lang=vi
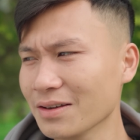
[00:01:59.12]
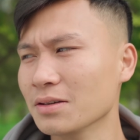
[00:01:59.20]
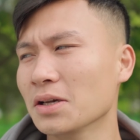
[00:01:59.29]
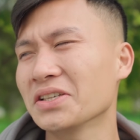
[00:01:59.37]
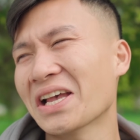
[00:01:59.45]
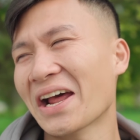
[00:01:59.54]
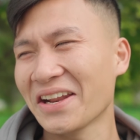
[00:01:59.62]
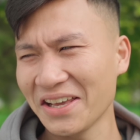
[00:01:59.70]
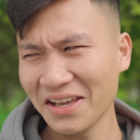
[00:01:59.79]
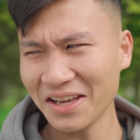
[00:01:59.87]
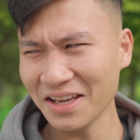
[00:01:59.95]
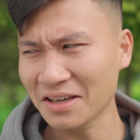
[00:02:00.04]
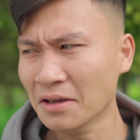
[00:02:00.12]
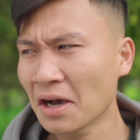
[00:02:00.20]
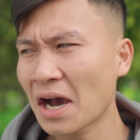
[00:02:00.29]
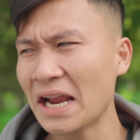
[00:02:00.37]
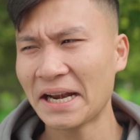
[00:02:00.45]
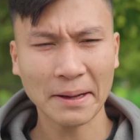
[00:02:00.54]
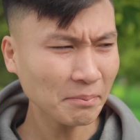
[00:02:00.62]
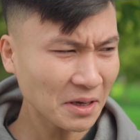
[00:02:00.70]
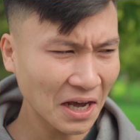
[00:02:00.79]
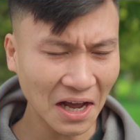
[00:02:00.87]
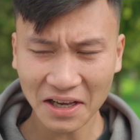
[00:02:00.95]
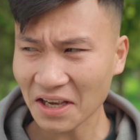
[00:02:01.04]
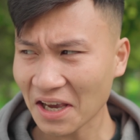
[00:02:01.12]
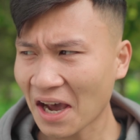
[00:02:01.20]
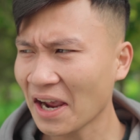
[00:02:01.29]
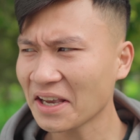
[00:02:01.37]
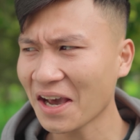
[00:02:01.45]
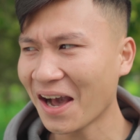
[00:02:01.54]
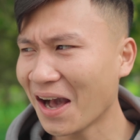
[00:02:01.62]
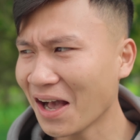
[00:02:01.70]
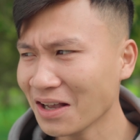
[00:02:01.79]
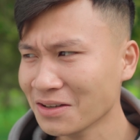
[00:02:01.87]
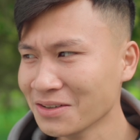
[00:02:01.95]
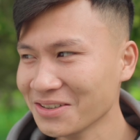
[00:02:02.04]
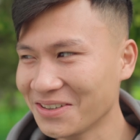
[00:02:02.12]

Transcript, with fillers: Ê, ra đi hay lắm kìa cái kia hay kìa